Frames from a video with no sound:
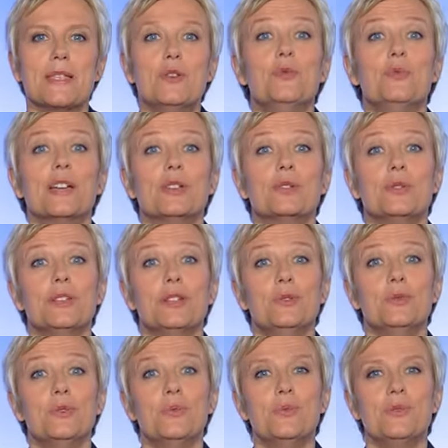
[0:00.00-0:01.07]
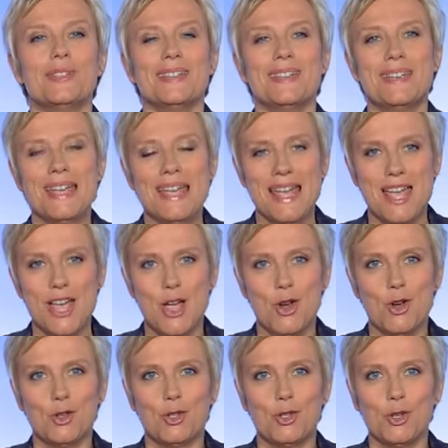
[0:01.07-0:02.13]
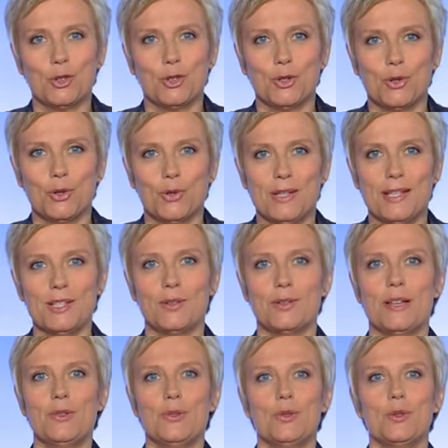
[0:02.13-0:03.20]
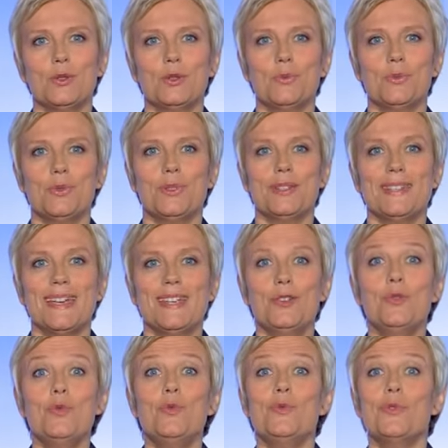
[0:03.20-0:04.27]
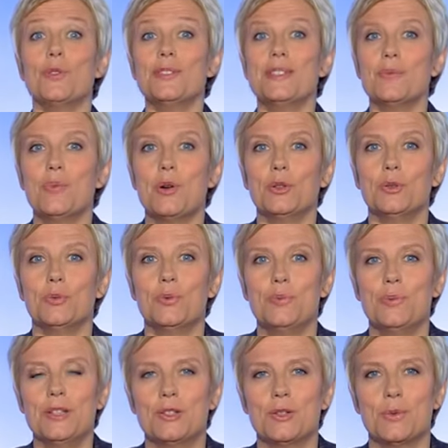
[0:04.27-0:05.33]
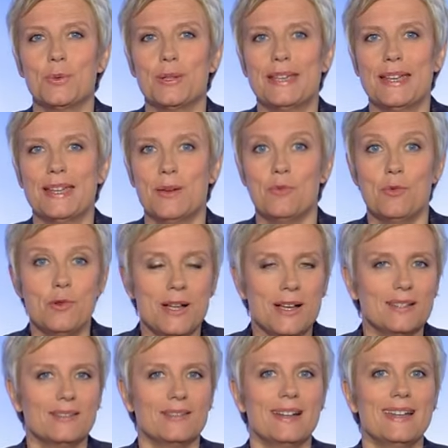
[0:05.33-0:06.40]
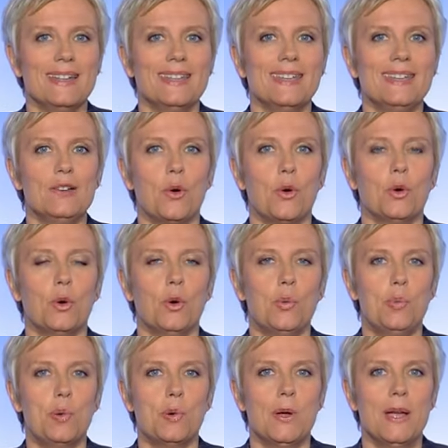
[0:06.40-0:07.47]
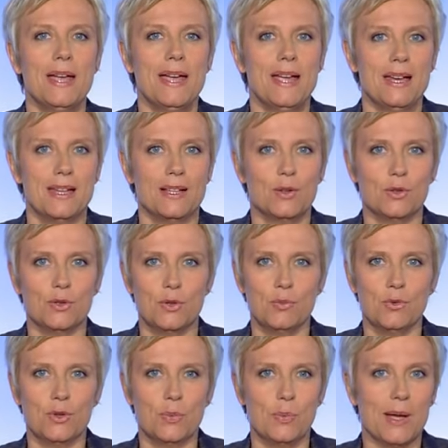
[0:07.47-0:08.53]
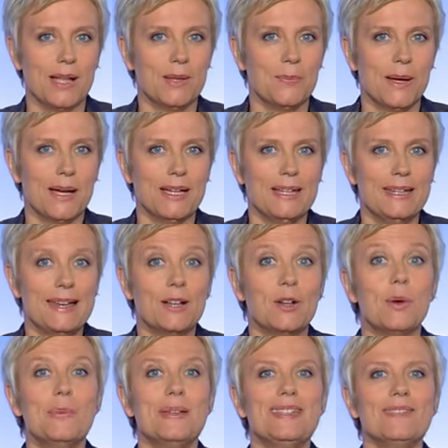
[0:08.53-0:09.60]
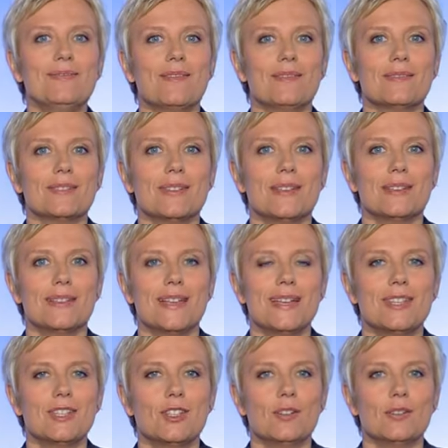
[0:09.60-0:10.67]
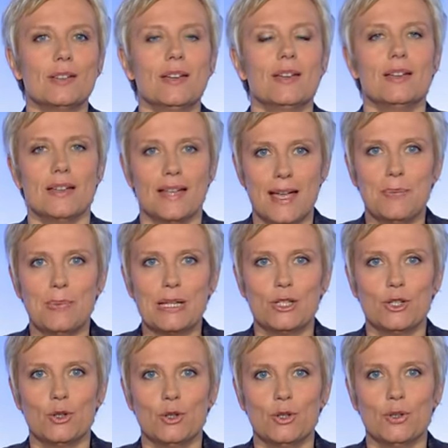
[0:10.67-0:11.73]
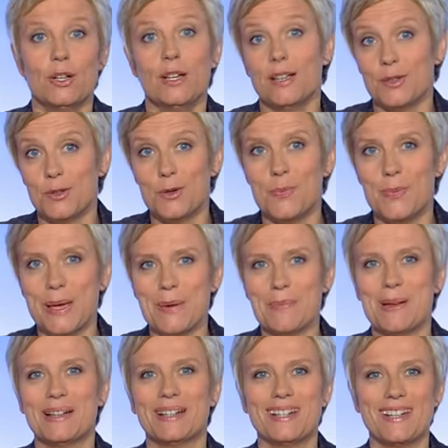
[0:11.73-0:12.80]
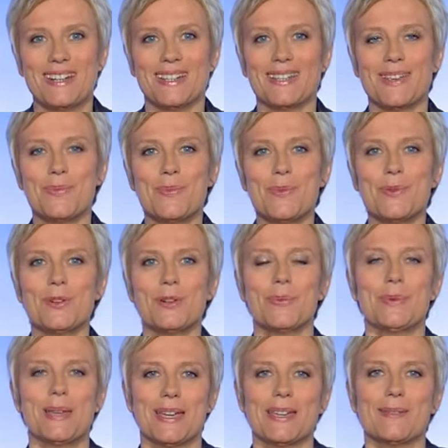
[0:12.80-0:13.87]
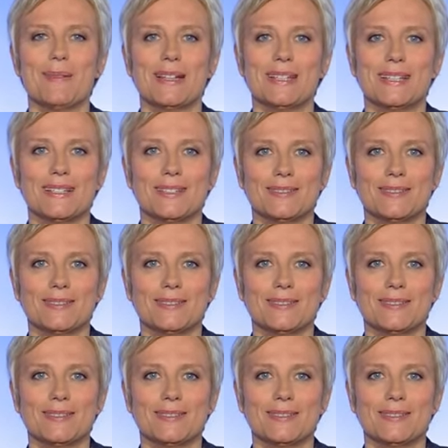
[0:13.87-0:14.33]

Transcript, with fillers: L'ouverture d'un nouveau musée, le Centre national du costume de scène ouvre ses portes au public ce week-end à Moulins, dans l'Allier. Il regroupe euh, les costumes de l'Opéra de Paris et de la Comédie Française. Un stock impressionnant, superbe. Richard Tripot, Jean-Pierre Ekman.